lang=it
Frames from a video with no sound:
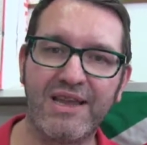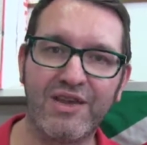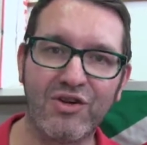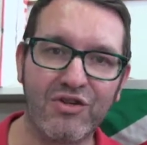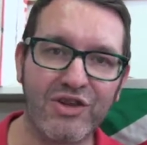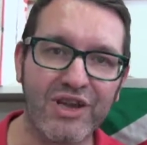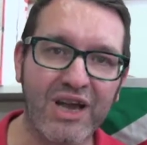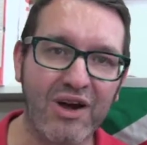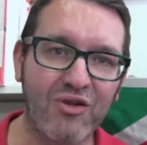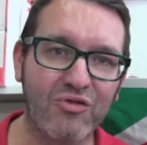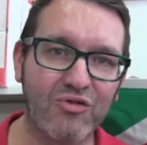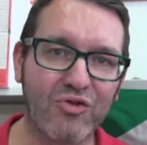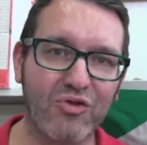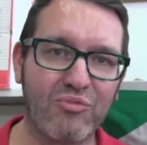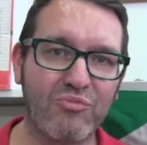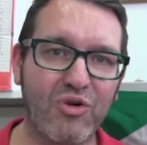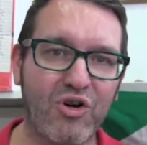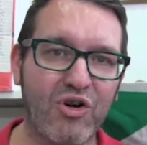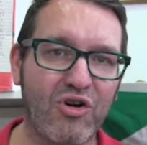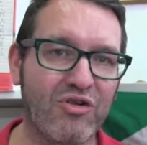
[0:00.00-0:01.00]
io gli auguro
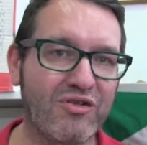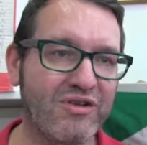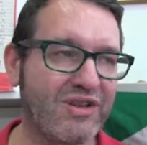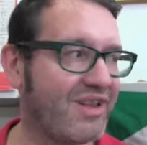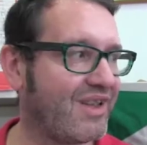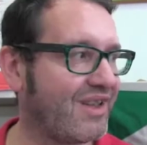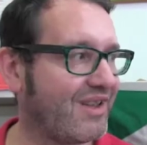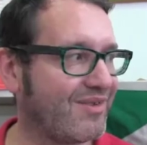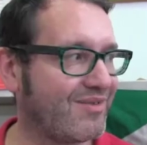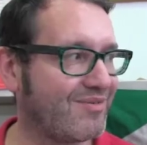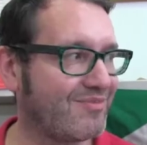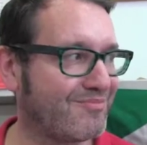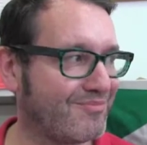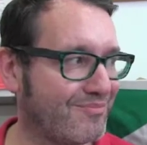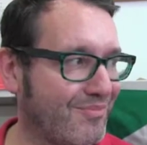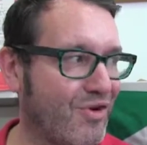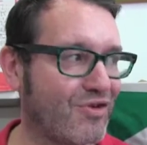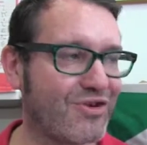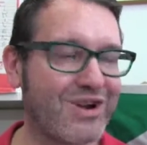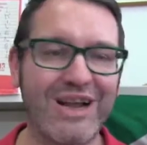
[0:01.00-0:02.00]
un buon
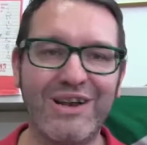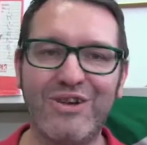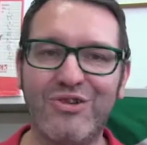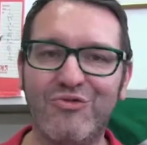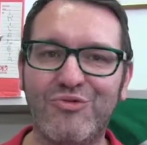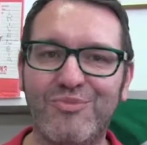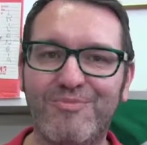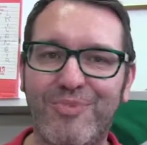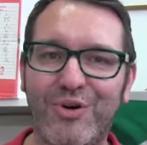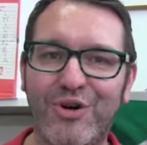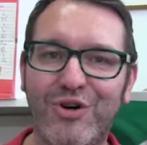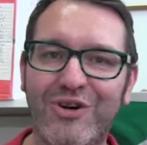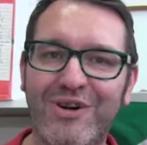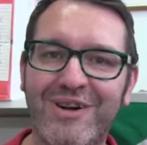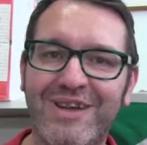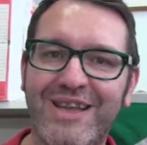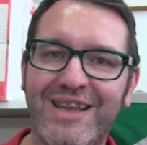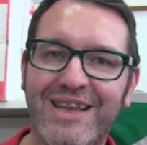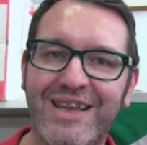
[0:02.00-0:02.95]
un bocca al lupo